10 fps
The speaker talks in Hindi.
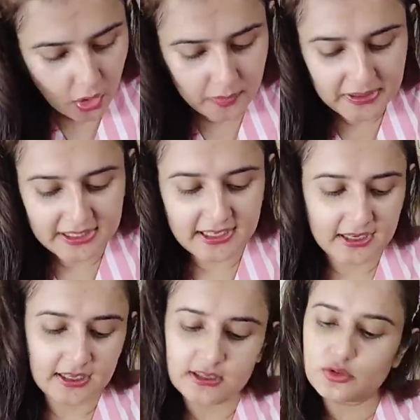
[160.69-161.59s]
और मैंने क्या
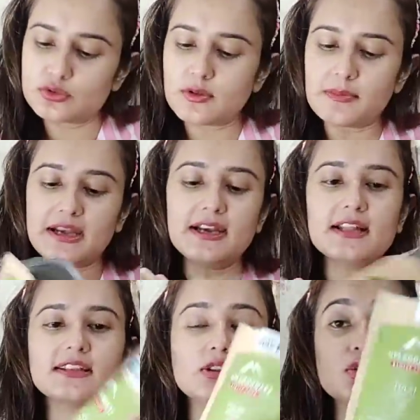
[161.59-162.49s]
डाला था उसमें मैंने
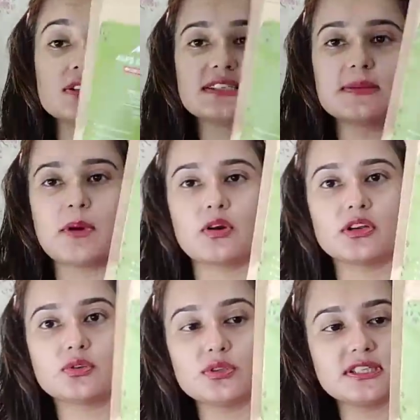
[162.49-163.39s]
डाला था तुलसी
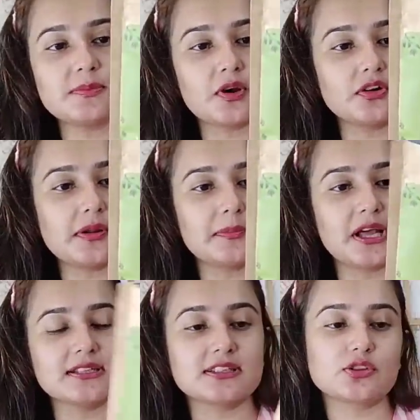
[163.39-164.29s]
पाउडर तुलसी पाउडर भी आप
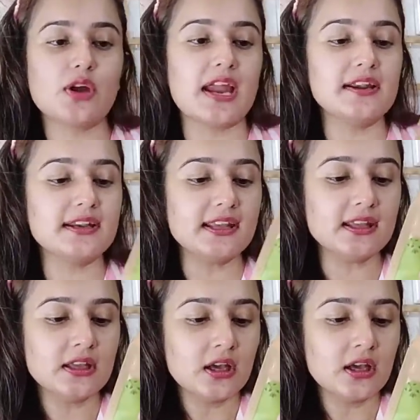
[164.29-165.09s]
डाल सकते हो एंटी